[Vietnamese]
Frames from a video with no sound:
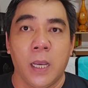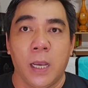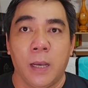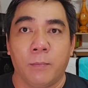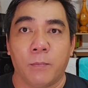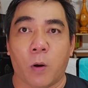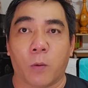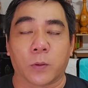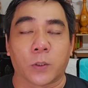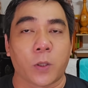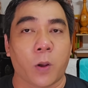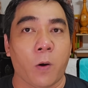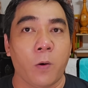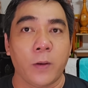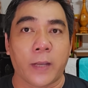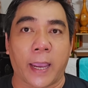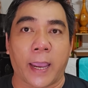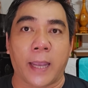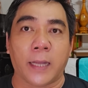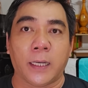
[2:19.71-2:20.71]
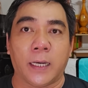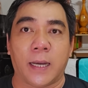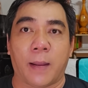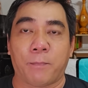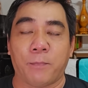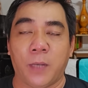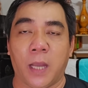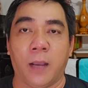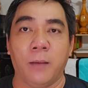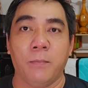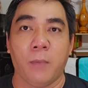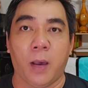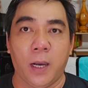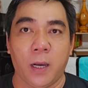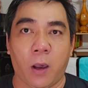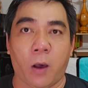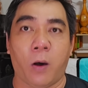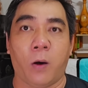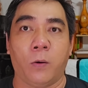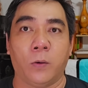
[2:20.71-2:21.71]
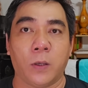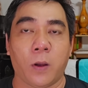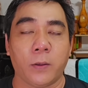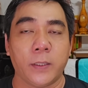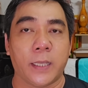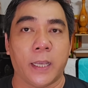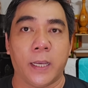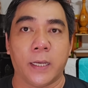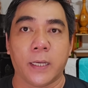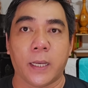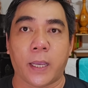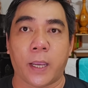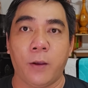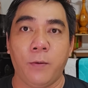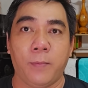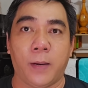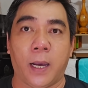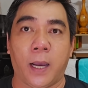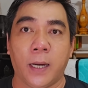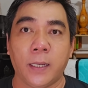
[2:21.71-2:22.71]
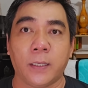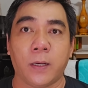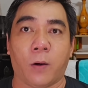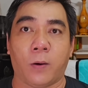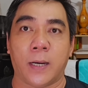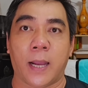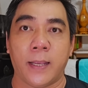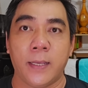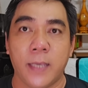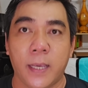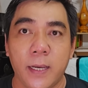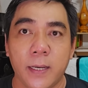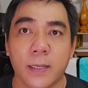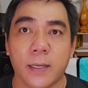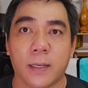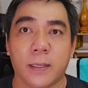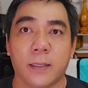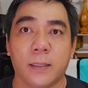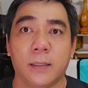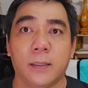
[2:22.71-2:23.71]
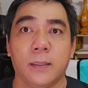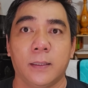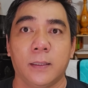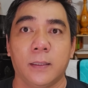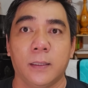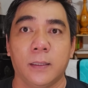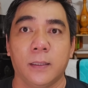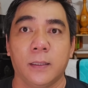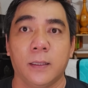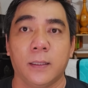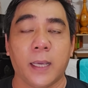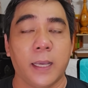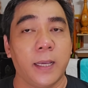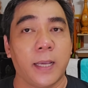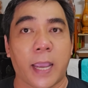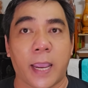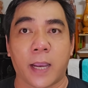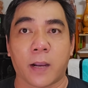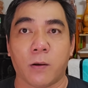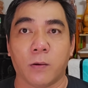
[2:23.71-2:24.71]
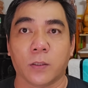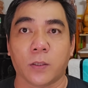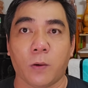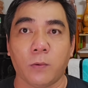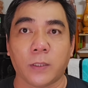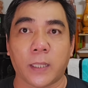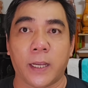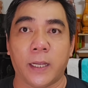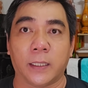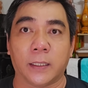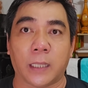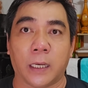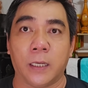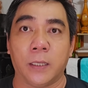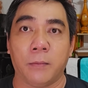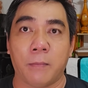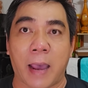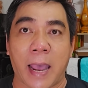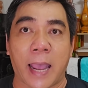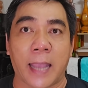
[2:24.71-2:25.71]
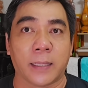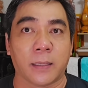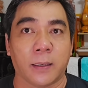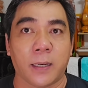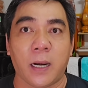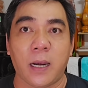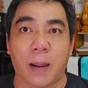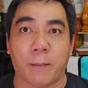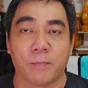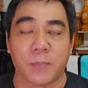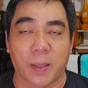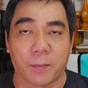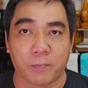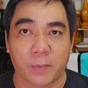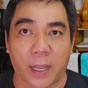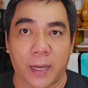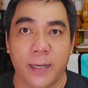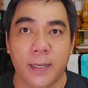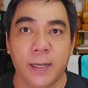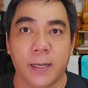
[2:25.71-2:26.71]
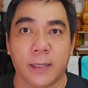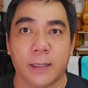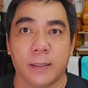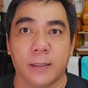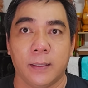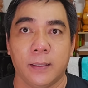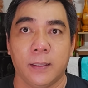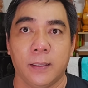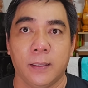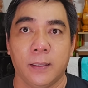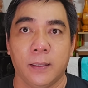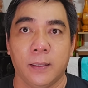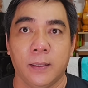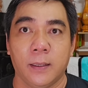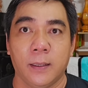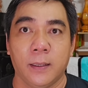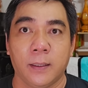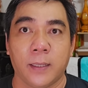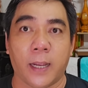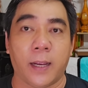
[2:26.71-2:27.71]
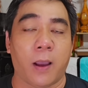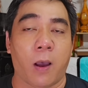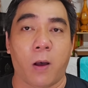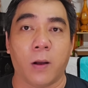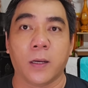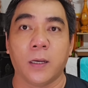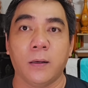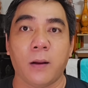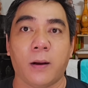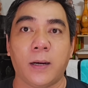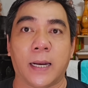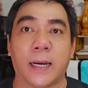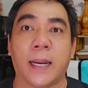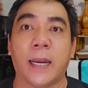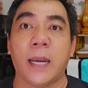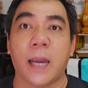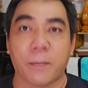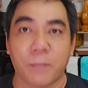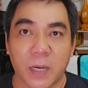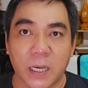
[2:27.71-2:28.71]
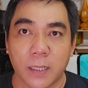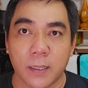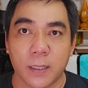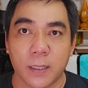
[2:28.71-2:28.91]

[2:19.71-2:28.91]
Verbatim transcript: một số kẻ thì lập luận mơ hồ nói chuyện kiểu mà ít ngồi đá giếng đó. khi nghe con số tiền từ 3 cho đến 500 tỷ đó thì họ cứ nói là lấy lá mít